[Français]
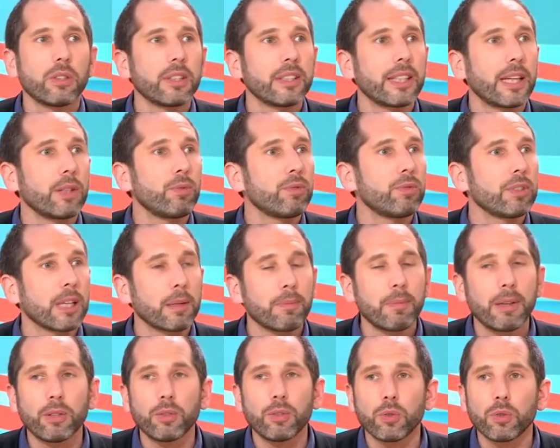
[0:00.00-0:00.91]
4 ou 5
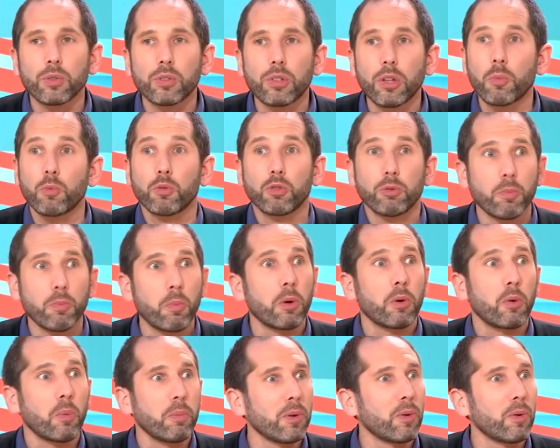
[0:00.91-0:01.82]
mètres de hauteur. Moi, je ne sais pas
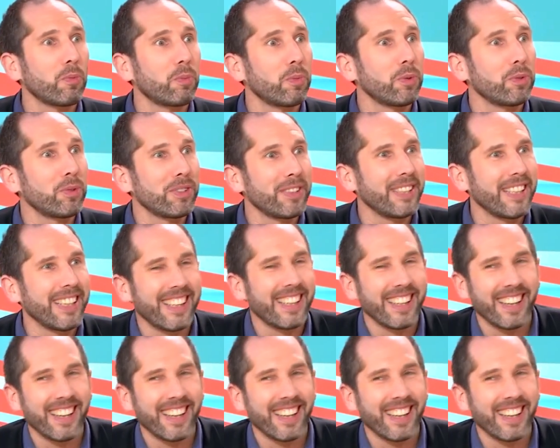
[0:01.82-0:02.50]
combien on peut sauter